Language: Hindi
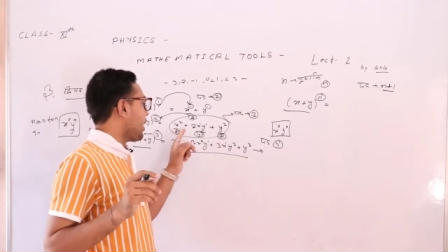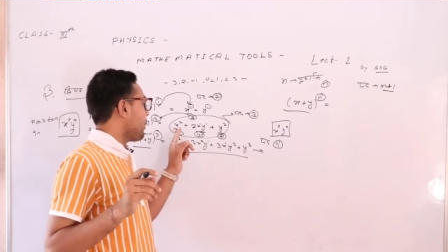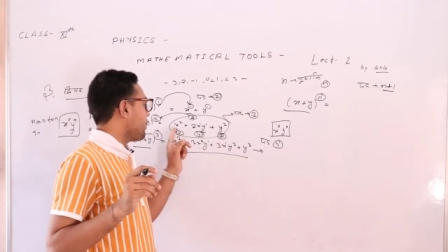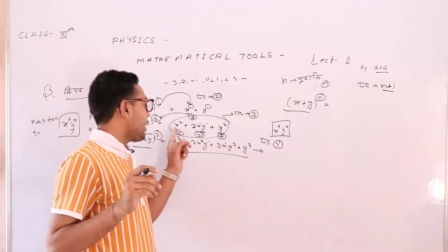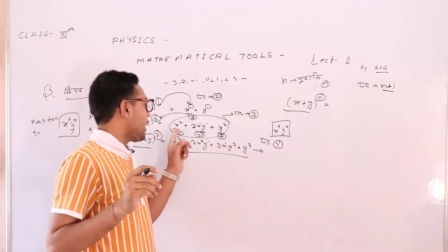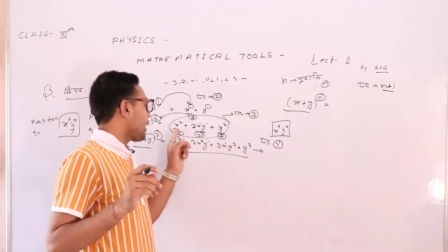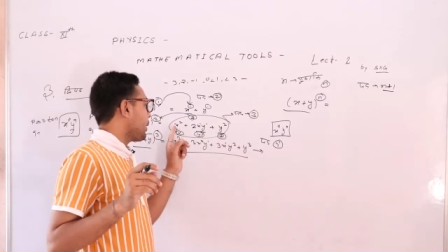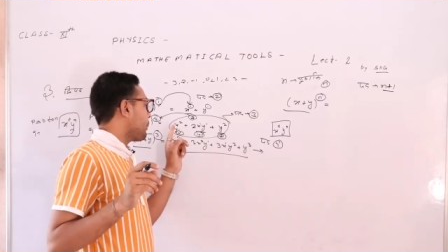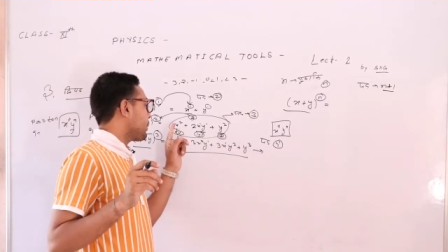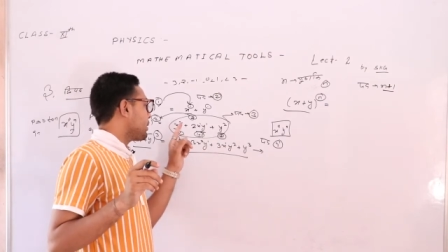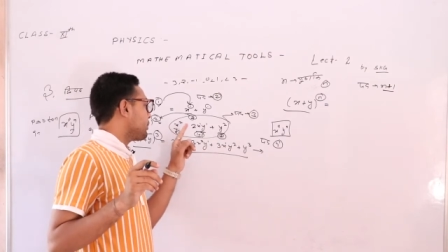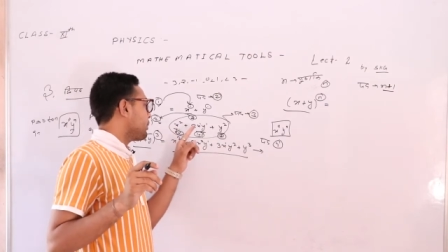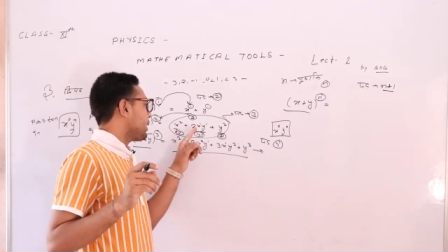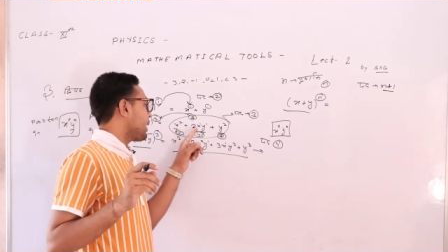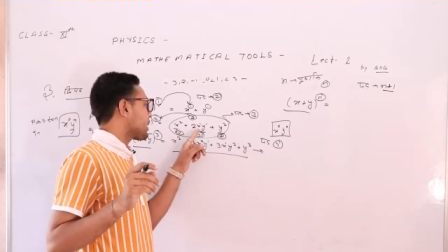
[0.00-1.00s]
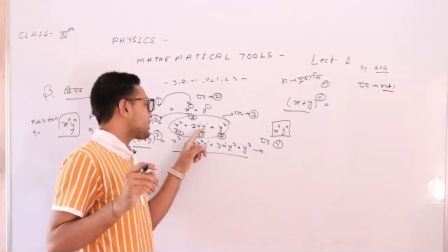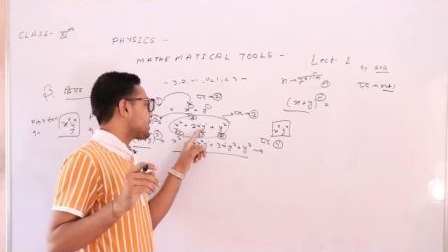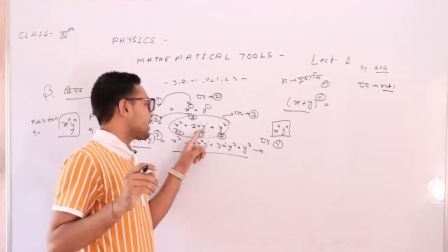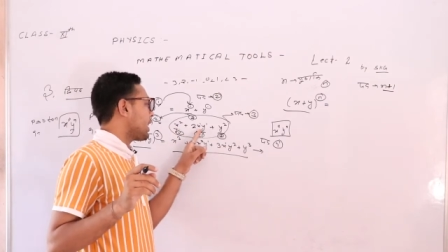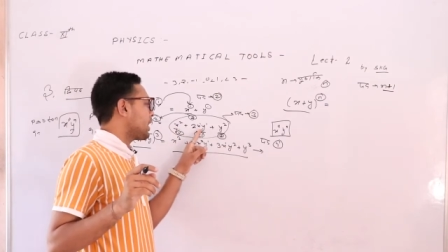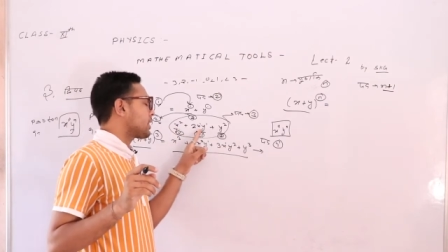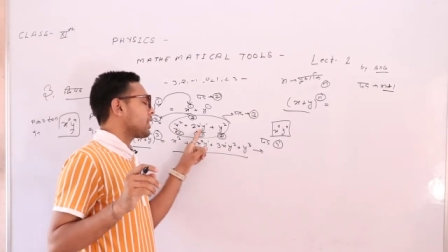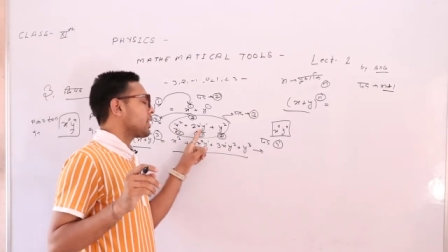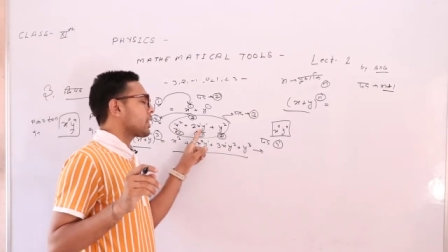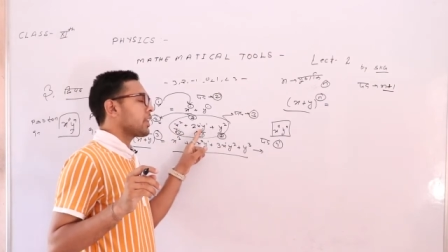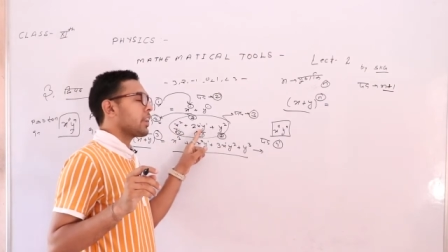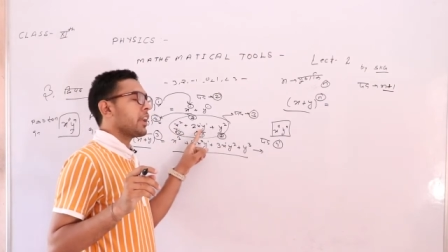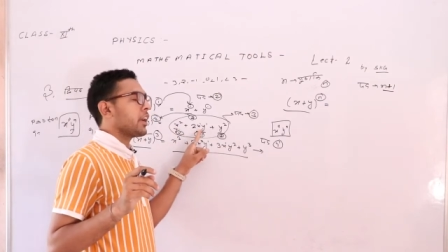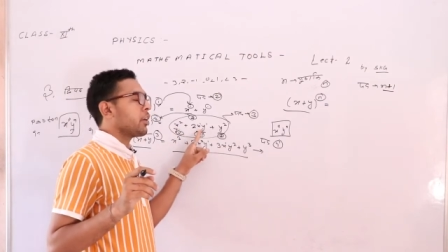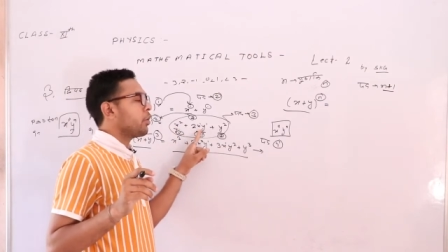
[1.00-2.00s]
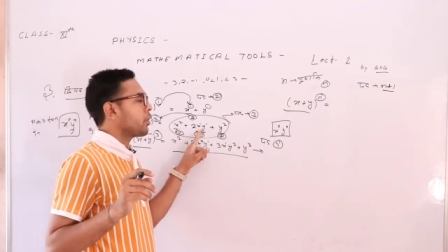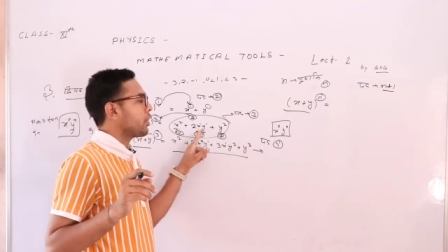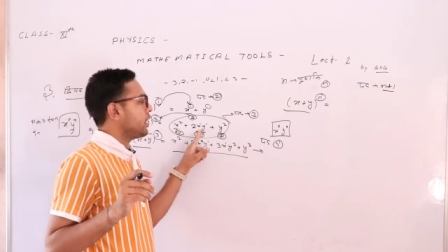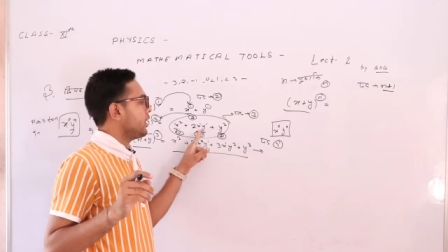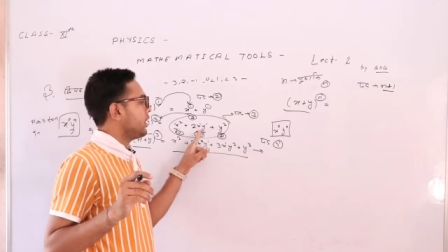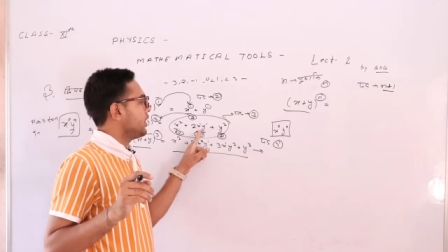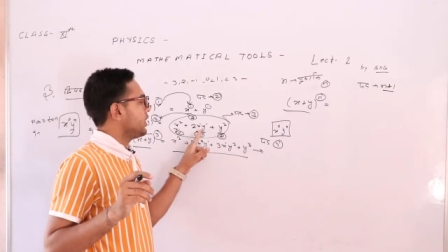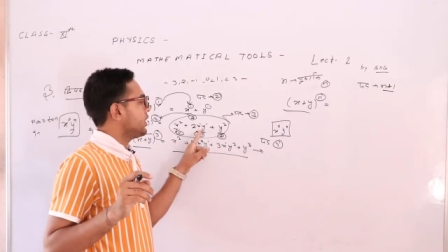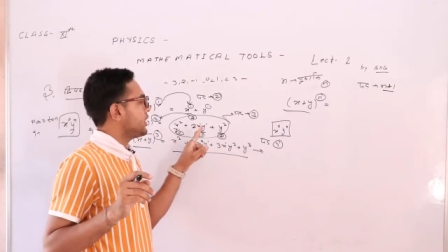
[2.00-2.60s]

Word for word: अब अगले पद में एक्स की घात घटकर एक हो गई